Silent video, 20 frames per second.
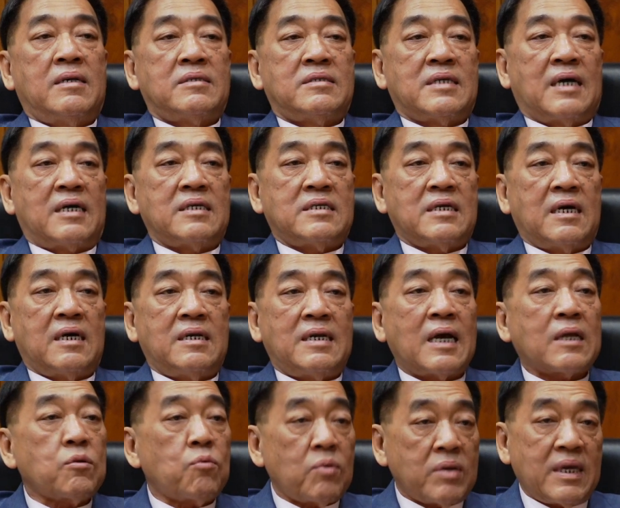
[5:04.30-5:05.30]
จะเชิญ
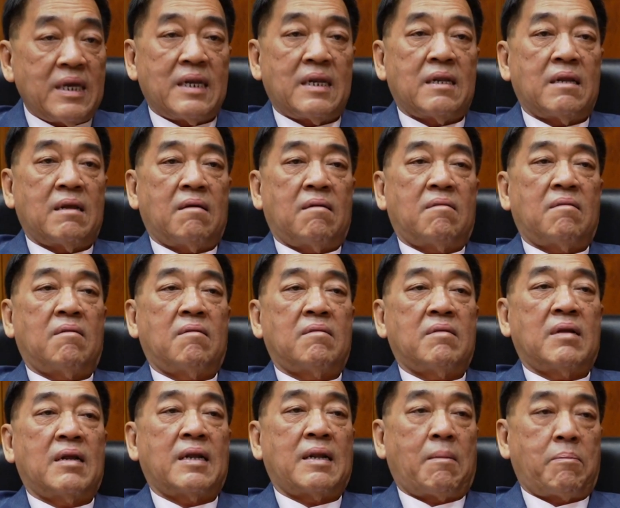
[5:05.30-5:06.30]
นักธุรกิจ
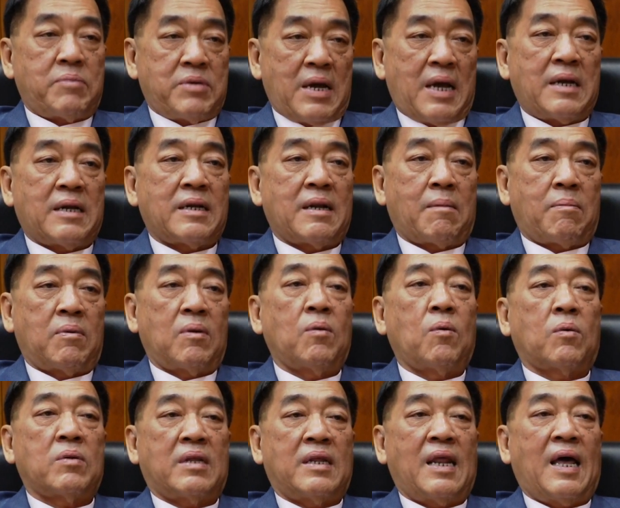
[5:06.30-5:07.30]
ระดับใหญ่ระดับโล
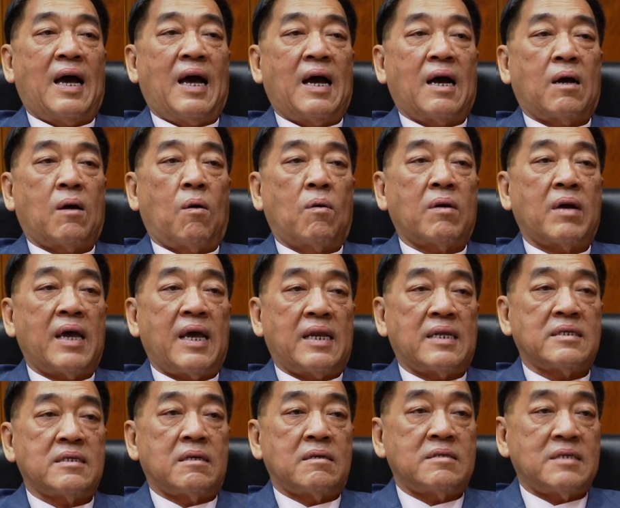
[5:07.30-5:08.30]
กเนี่ยนะฮะของเขต
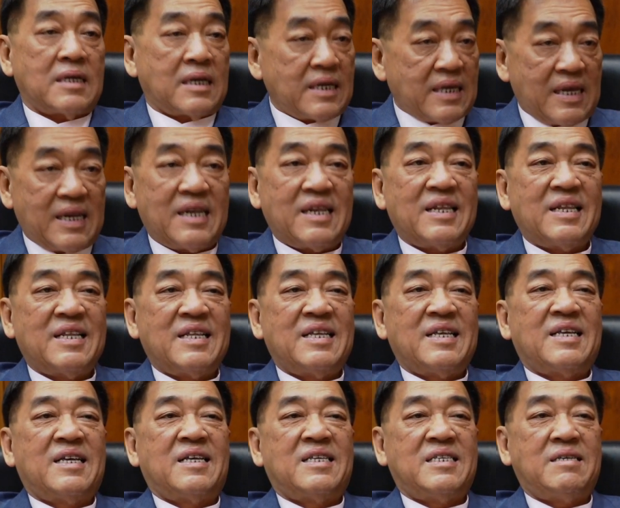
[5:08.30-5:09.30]
เศรษฐกิจ
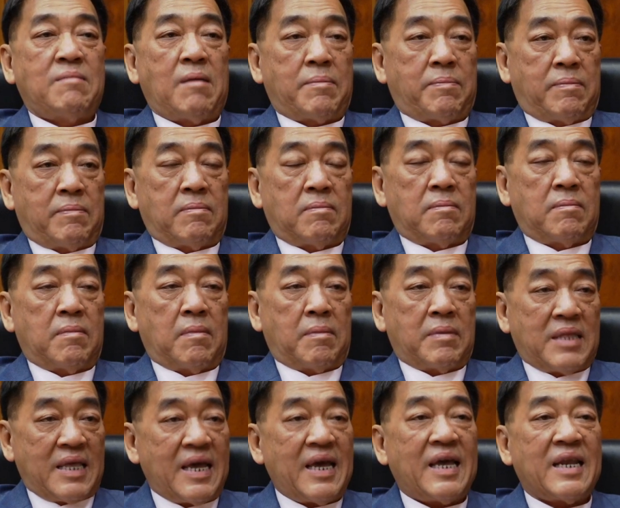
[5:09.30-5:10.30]
ที่เป็นป
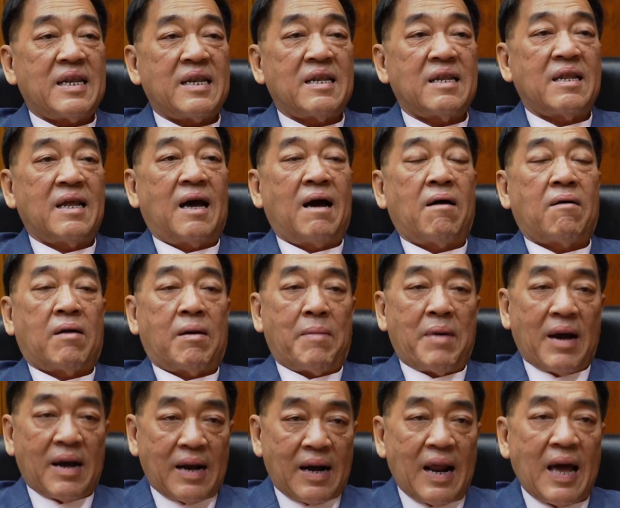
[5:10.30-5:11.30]
ระเทศนะฮะและ
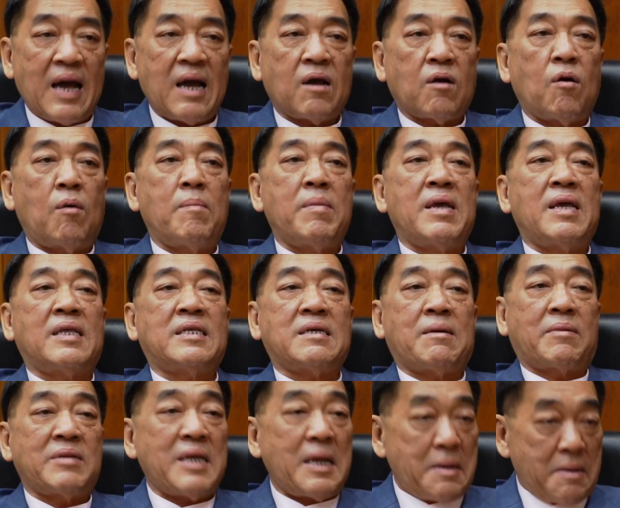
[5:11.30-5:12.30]
บางครั้งก็มีจาก
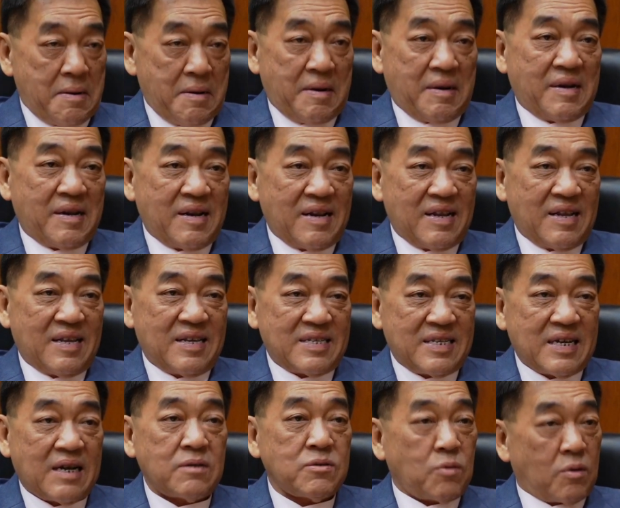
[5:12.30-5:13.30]
ประเทศอื่น
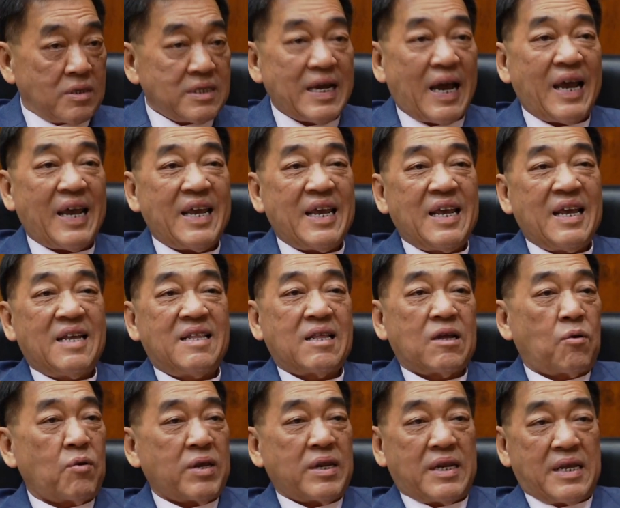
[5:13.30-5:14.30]
ซึ่งเขาสนใจนัก
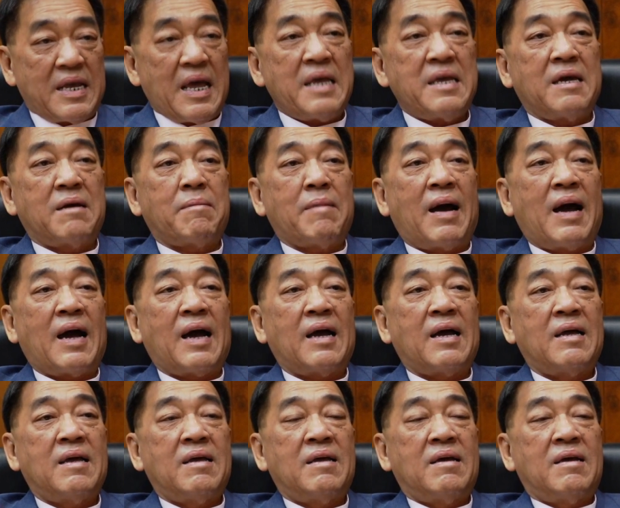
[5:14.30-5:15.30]
ธุรกิจใหญ่เยอะมาก
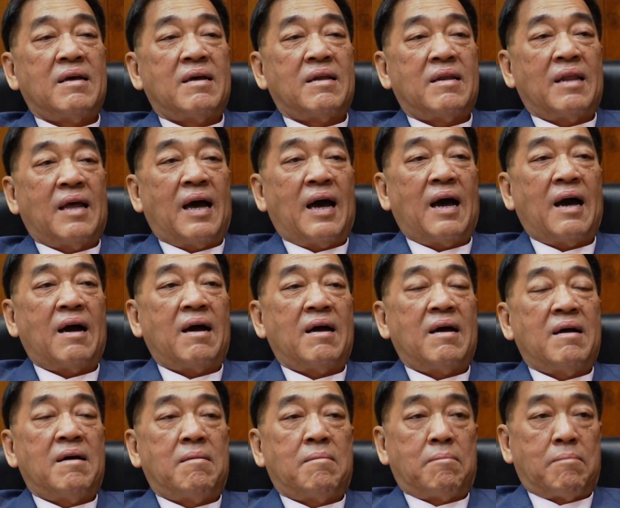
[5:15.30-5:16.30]
นะฮะ
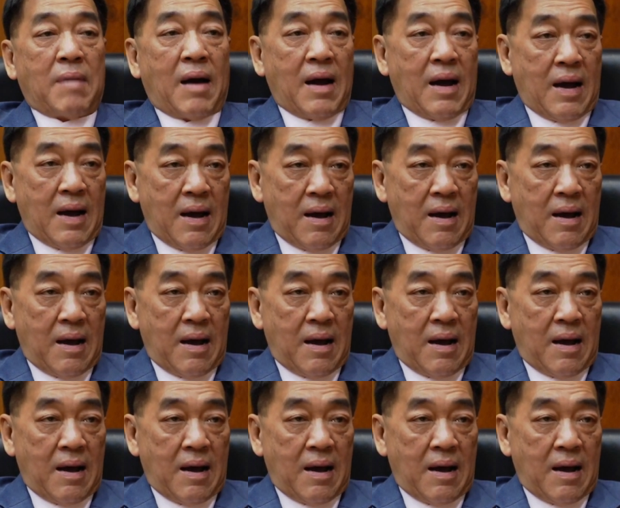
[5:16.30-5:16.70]
มา